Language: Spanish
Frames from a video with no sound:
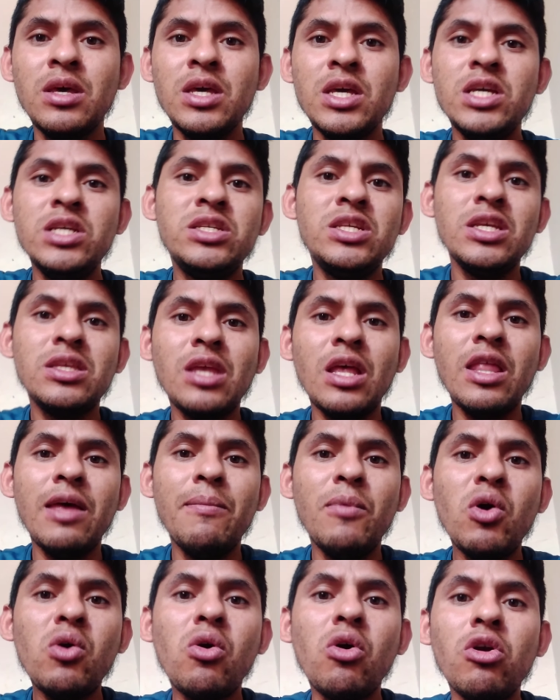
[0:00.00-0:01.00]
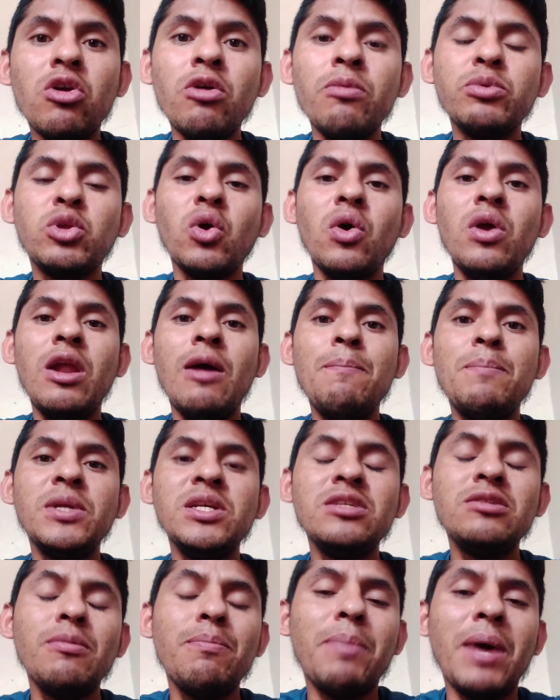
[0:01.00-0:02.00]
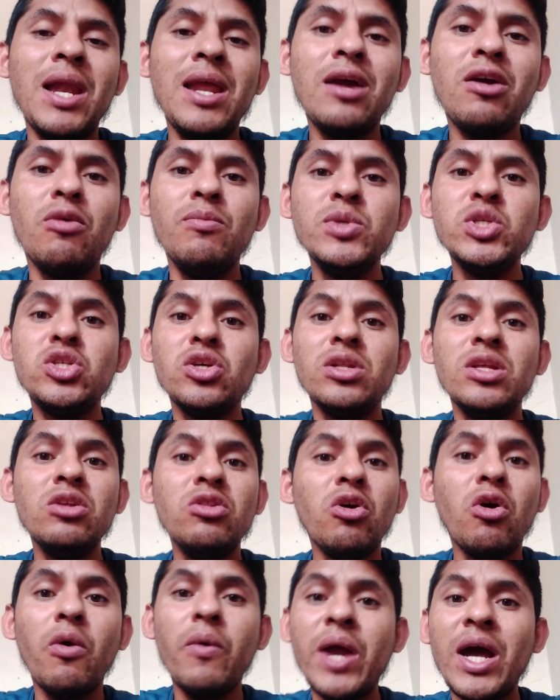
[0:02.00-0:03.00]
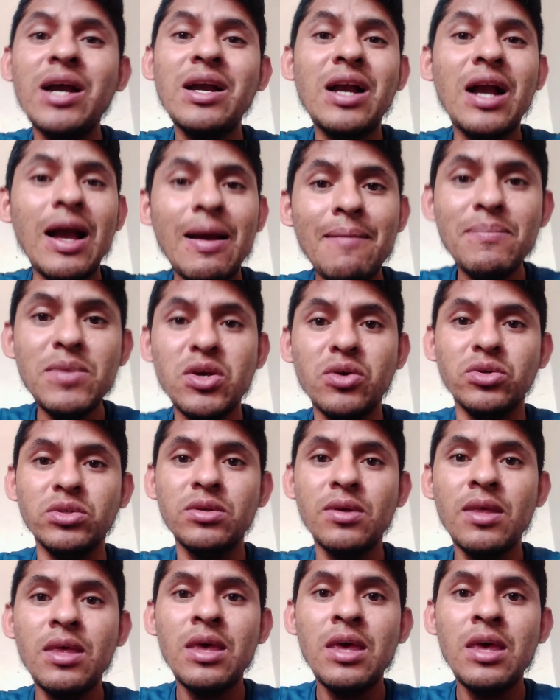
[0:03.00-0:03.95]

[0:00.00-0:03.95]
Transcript: Y si tenemos corruptos en las principales comisiones no habrán cambios.